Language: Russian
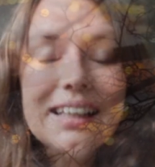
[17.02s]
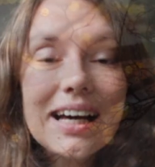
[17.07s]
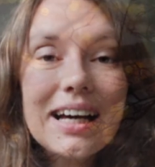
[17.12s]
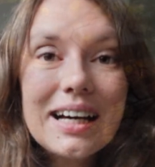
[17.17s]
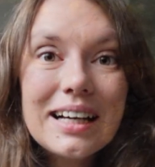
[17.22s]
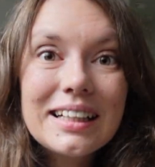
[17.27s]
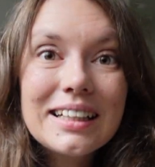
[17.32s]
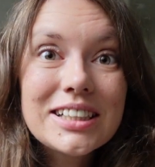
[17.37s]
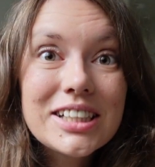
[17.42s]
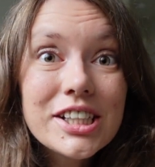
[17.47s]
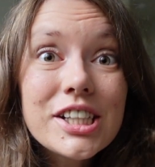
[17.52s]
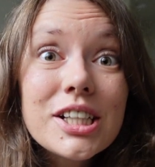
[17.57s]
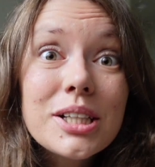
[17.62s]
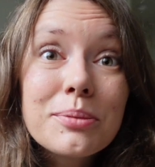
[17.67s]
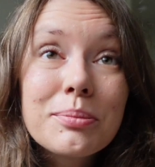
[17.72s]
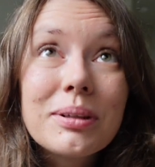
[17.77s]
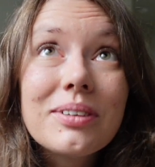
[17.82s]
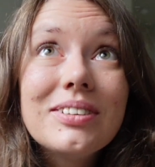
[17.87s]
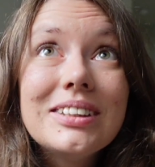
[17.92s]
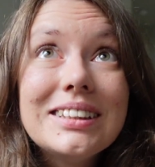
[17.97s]
Я решила
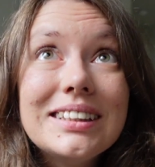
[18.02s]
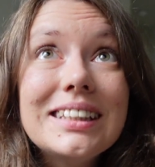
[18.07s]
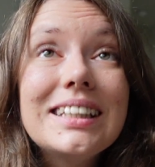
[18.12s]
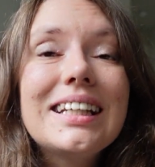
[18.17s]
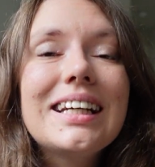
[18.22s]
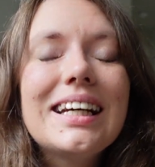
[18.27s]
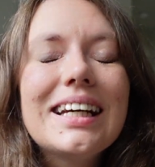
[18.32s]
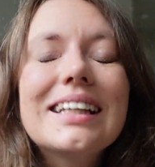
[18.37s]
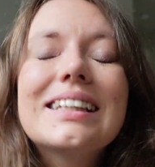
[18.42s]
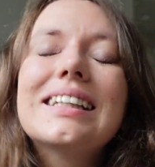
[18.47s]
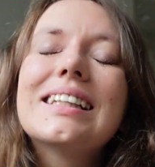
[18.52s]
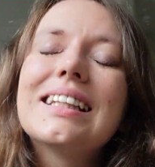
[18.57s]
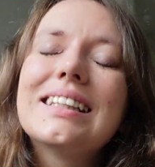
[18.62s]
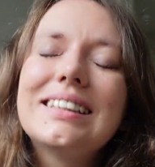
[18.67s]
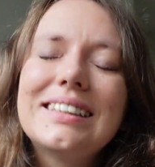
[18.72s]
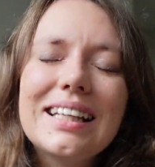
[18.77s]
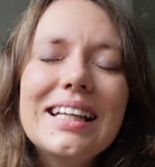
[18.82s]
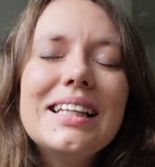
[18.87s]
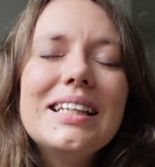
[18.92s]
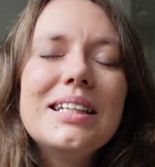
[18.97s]
провести этот
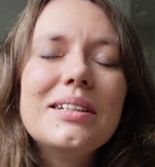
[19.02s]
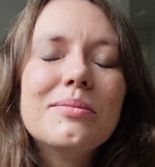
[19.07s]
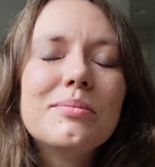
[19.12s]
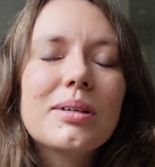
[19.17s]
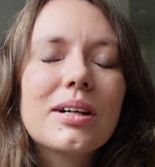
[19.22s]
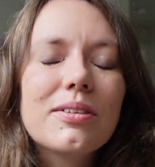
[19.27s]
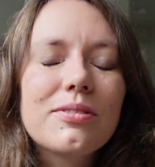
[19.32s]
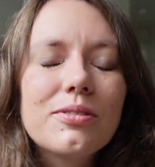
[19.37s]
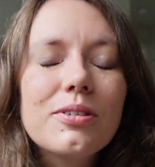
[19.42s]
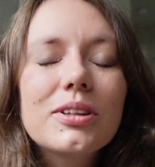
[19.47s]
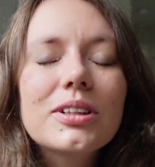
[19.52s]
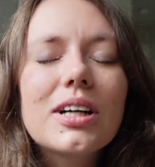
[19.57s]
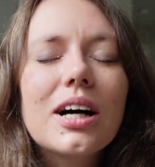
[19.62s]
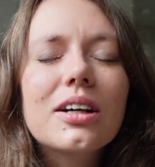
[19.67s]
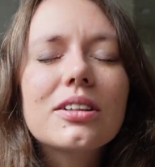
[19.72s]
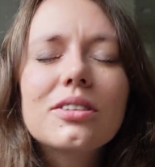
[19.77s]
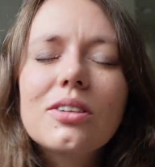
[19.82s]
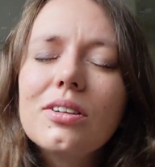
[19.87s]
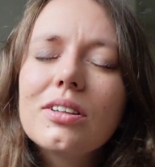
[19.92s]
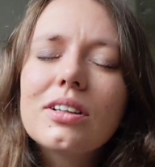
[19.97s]
осенний марафон,
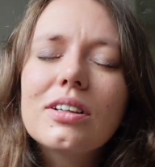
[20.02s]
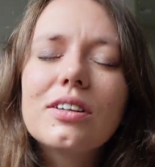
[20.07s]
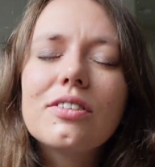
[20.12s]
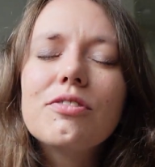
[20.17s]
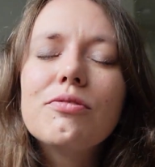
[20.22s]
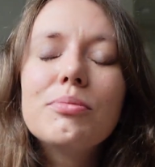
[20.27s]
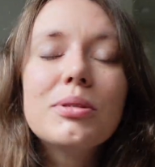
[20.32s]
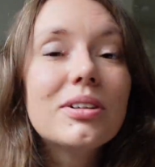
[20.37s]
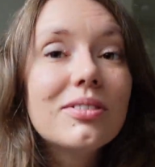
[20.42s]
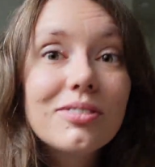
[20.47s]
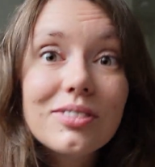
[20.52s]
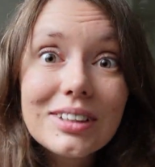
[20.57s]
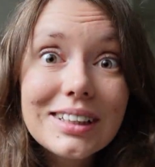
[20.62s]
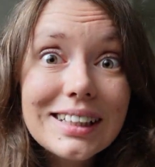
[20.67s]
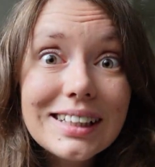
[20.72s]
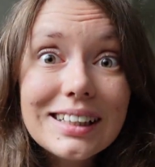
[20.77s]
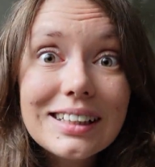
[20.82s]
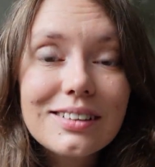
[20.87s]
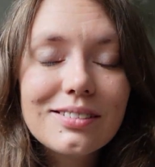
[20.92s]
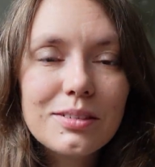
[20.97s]
как только
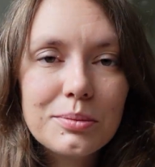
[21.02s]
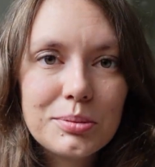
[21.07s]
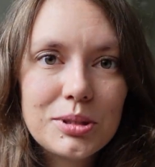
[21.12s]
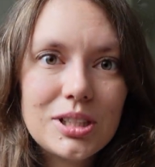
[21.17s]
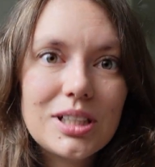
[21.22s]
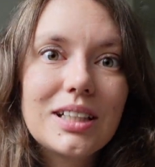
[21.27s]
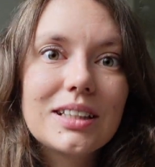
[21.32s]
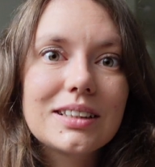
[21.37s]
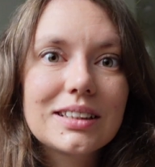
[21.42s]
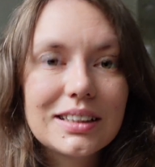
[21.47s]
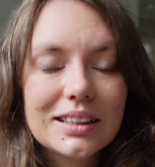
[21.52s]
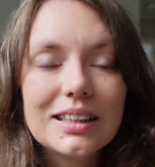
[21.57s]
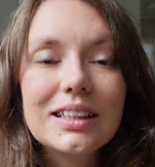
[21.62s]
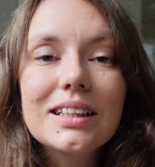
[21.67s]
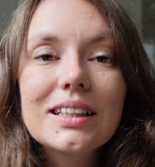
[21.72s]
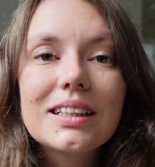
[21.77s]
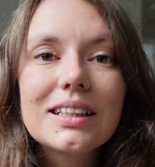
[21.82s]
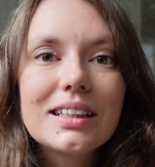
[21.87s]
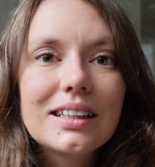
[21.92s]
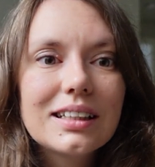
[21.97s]
впервые вообще
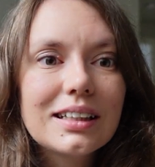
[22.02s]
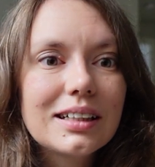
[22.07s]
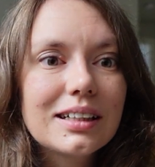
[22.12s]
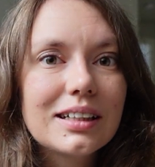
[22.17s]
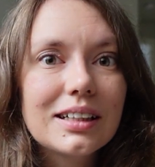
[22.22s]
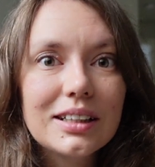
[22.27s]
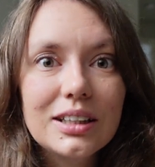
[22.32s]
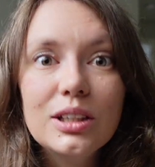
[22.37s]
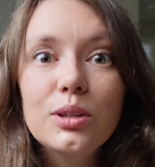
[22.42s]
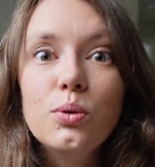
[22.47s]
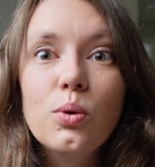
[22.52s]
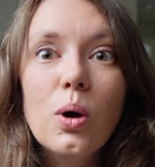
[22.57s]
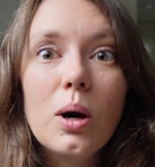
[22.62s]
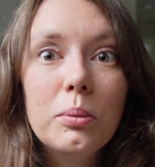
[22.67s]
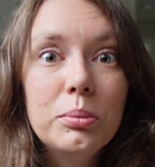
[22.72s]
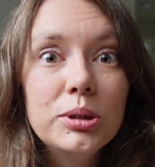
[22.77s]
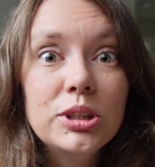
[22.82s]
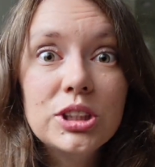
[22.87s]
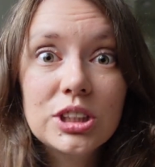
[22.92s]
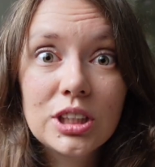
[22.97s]
открыла книгу
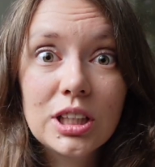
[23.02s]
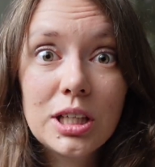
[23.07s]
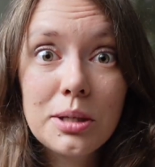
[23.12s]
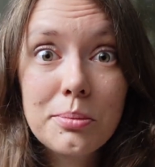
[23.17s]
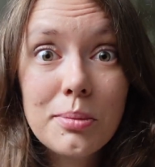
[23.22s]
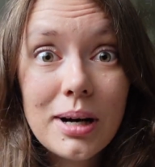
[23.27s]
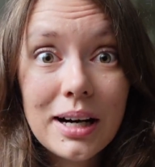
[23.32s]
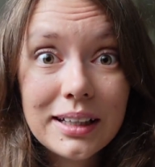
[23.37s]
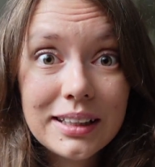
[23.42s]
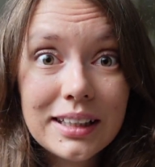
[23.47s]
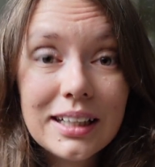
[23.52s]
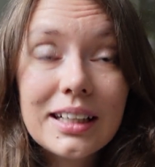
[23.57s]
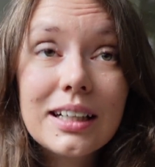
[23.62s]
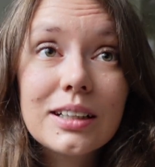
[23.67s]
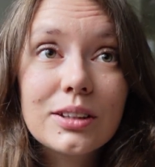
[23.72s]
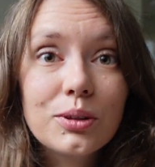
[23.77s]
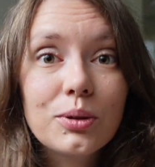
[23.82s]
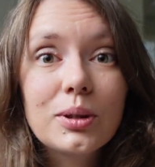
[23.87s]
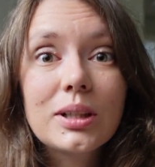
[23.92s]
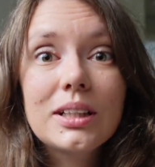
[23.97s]
«Обычная магия»,
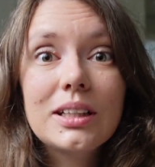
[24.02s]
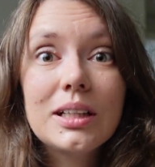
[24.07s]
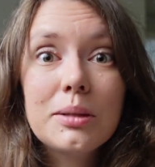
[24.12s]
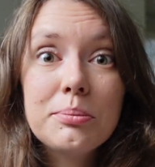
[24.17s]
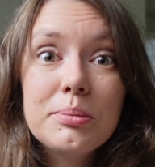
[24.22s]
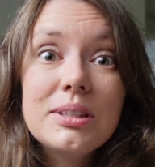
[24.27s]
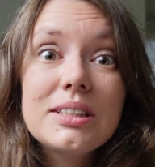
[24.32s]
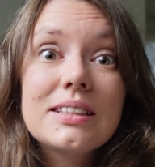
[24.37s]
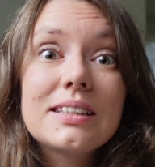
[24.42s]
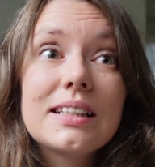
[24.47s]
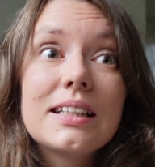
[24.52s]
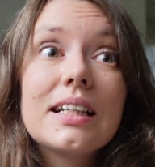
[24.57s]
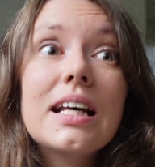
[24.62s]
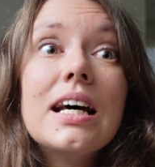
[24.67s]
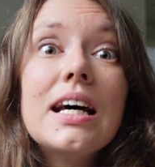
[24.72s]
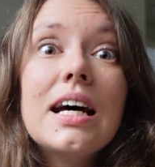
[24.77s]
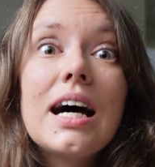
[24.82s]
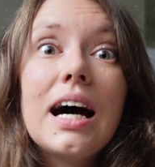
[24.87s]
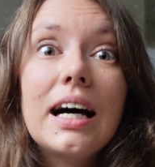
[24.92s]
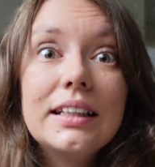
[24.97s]
который написан
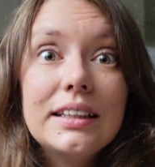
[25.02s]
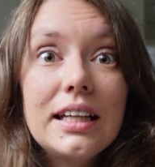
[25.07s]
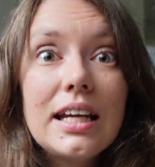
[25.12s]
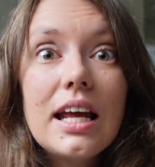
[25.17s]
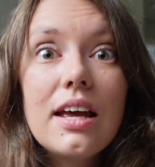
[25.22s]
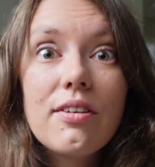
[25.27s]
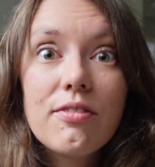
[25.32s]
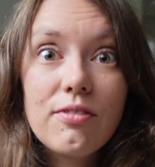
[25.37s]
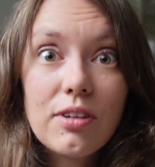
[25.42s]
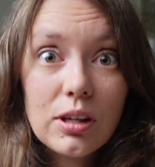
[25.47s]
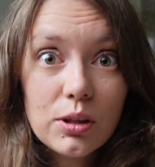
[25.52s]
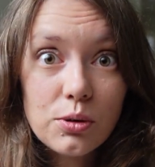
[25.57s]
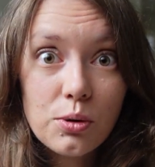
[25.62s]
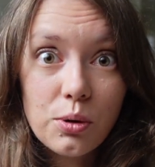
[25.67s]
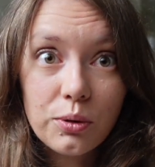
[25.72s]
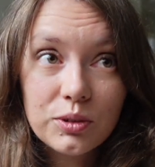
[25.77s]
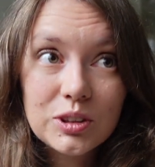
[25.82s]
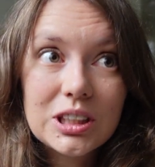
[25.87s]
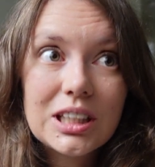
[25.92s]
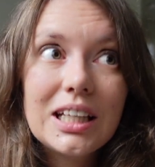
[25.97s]
Андреем
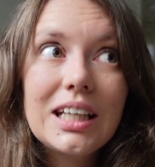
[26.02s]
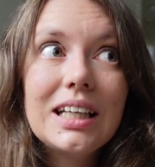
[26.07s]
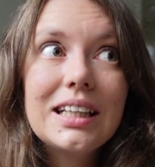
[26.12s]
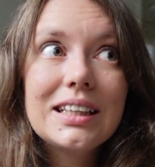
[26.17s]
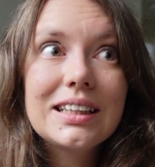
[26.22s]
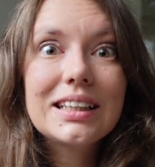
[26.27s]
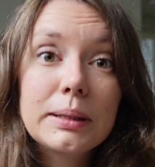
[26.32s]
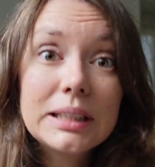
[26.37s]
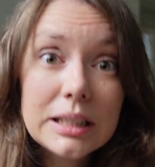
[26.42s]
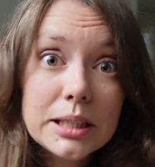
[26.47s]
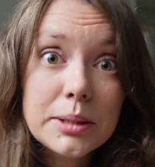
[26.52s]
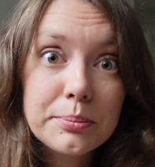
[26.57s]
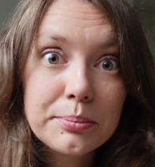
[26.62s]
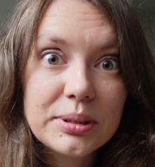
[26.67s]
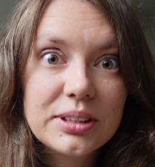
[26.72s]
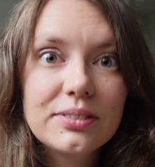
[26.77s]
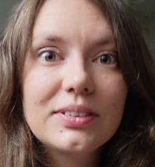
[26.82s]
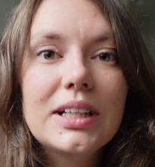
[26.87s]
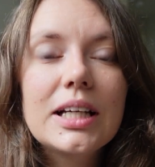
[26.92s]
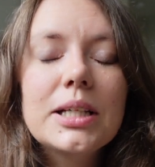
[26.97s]
Волковский. Под этим
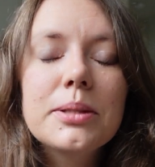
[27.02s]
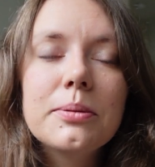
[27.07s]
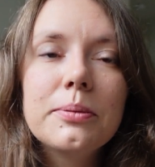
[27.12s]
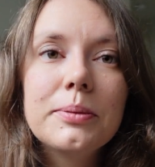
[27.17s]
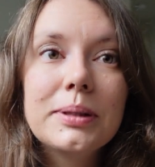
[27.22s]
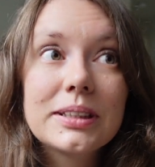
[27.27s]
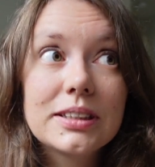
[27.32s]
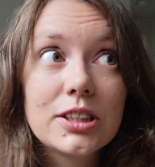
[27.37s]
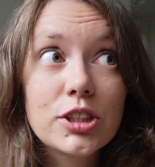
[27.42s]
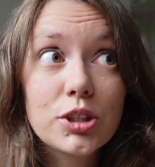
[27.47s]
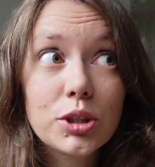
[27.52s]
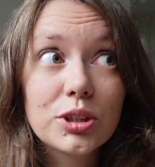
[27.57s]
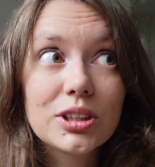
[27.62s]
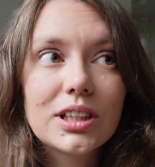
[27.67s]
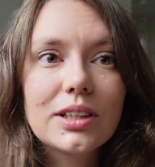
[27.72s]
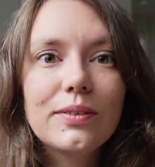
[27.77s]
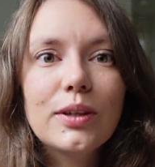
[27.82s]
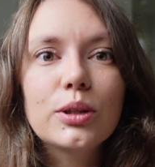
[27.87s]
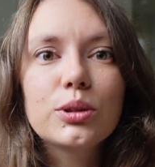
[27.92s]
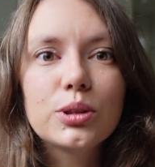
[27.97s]
псевдонимом, если что,
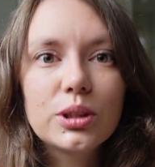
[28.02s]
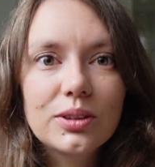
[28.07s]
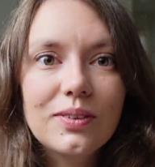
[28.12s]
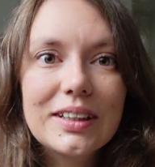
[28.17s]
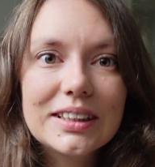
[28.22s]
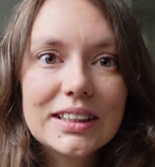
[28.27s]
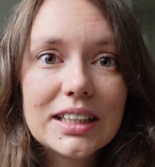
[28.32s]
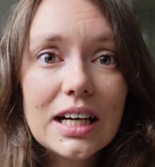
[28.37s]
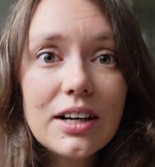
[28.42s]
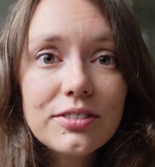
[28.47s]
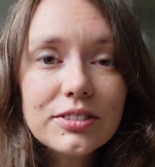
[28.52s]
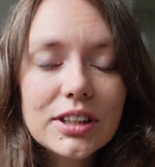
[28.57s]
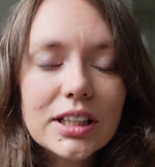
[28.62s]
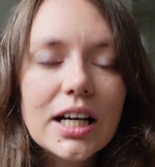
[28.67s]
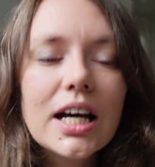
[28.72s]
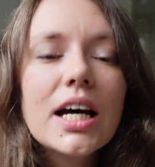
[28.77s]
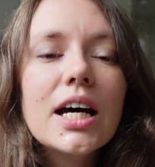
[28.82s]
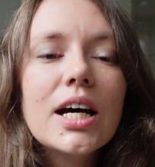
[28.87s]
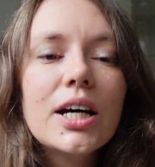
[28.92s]
скрываются два соавтора,